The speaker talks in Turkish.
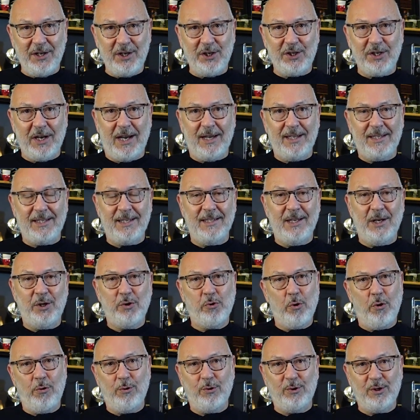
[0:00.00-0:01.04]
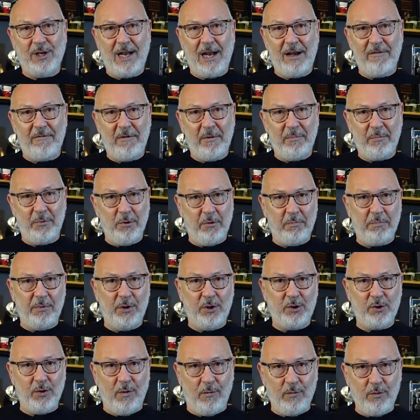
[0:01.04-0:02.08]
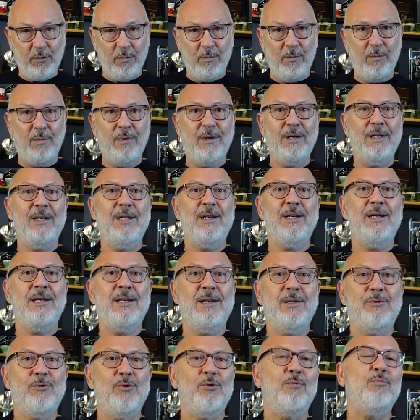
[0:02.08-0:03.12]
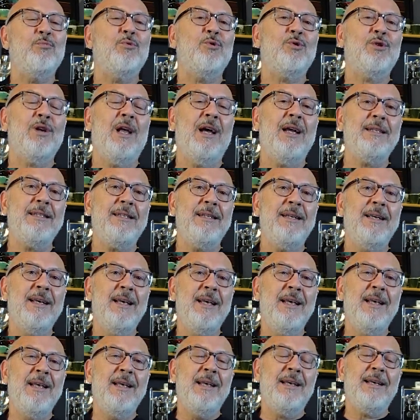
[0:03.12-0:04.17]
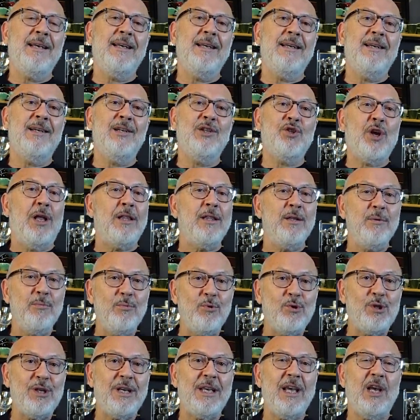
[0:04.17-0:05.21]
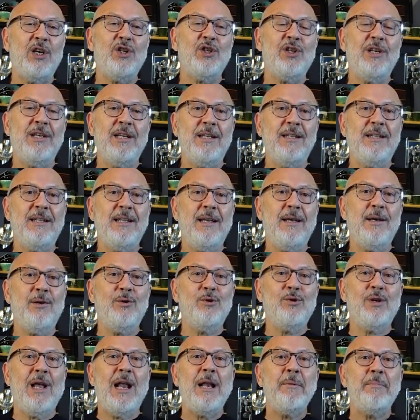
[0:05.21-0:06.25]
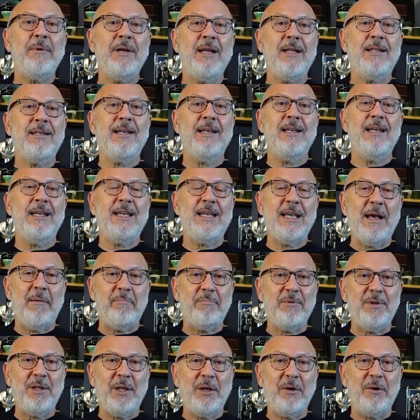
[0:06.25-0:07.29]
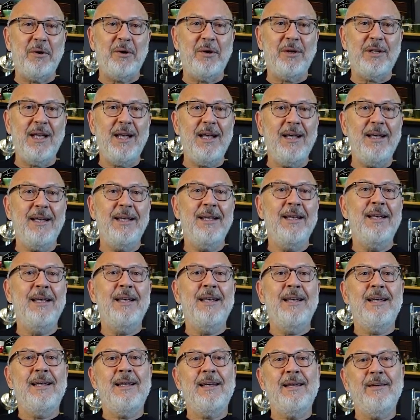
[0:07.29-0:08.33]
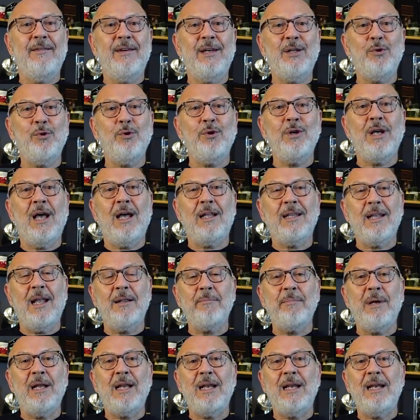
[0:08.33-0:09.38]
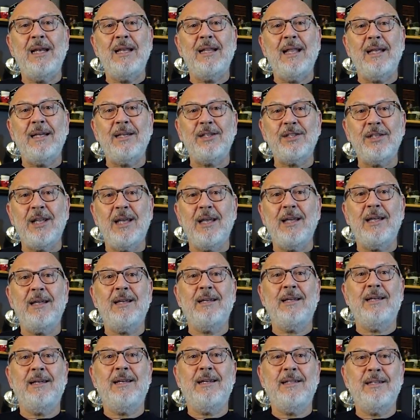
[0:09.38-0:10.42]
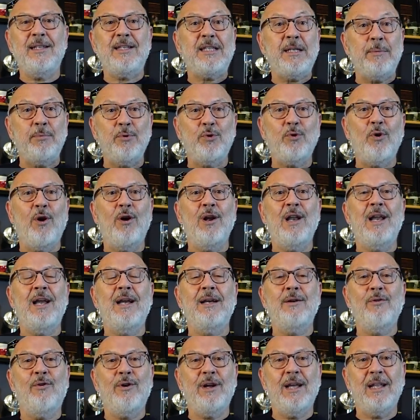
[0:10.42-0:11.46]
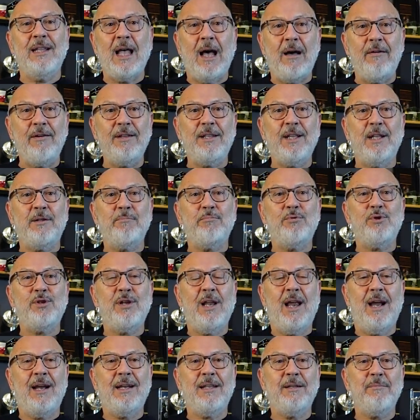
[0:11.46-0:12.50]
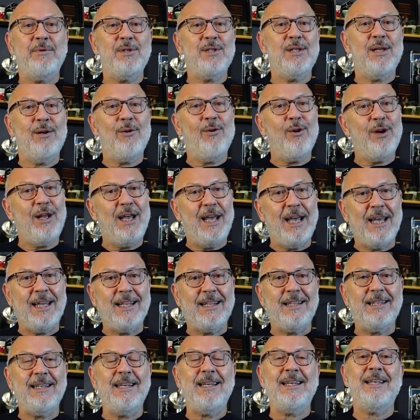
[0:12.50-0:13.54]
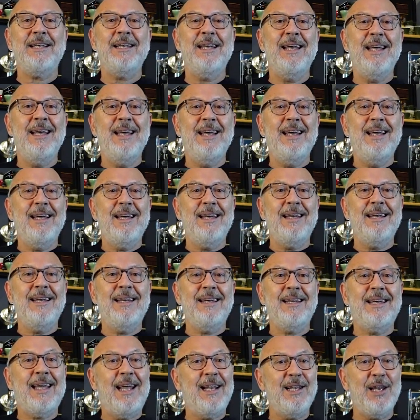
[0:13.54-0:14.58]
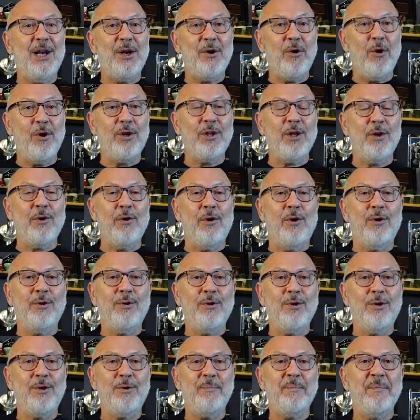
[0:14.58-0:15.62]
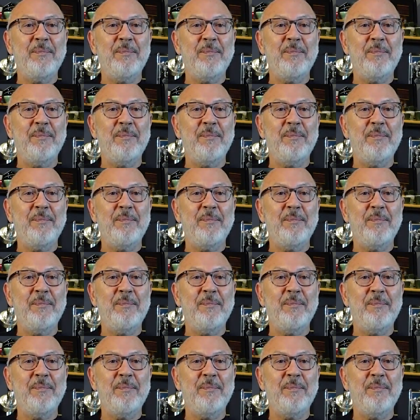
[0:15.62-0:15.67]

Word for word: içerisinde çok güzel ve büyük bir showroom e, tutmuşlar. E, canlı müzik eşliğinde güzel bir etkinlik yaptılar orada ve dünyadan belirli de işte e, distribütörlerini oraya davet etmişlerdi. Biz de oraya gittik. E, kendilerini orada gördük.